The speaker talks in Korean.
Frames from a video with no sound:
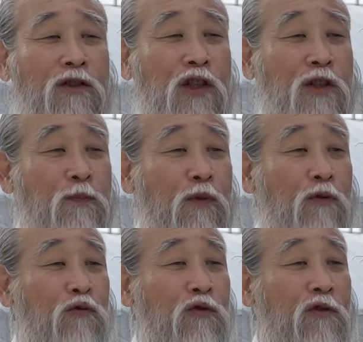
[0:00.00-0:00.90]

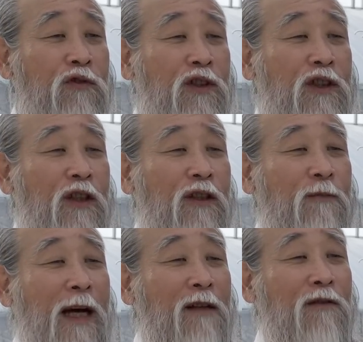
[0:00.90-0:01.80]
70% 유치원 선생님
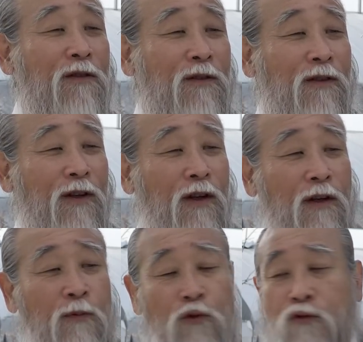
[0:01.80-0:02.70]
말을 들어.
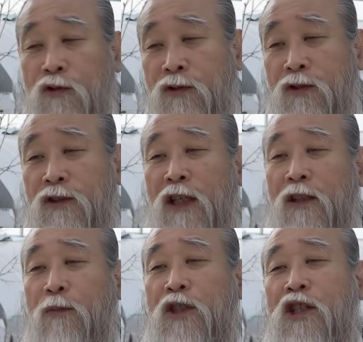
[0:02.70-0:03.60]
그럼 유치원
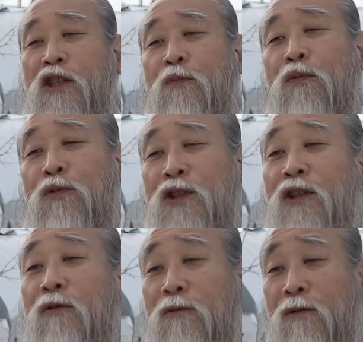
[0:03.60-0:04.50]
선생님이 70%
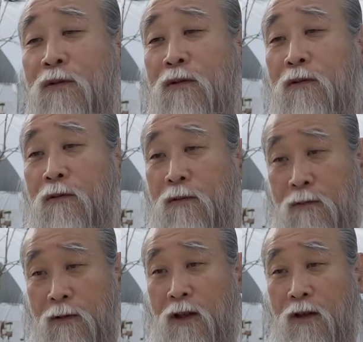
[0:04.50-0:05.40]
신이고,
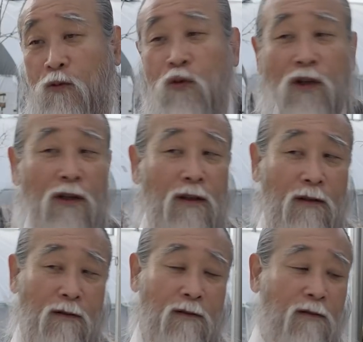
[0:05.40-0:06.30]
우리
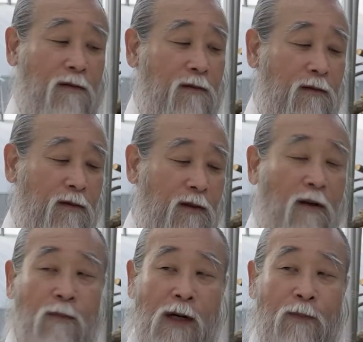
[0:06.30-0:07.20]

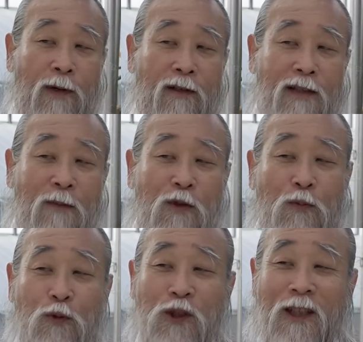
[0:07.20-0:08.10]
엄마 아빠는
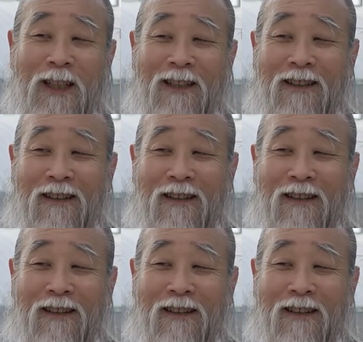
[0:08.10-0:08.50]
30% 신이다.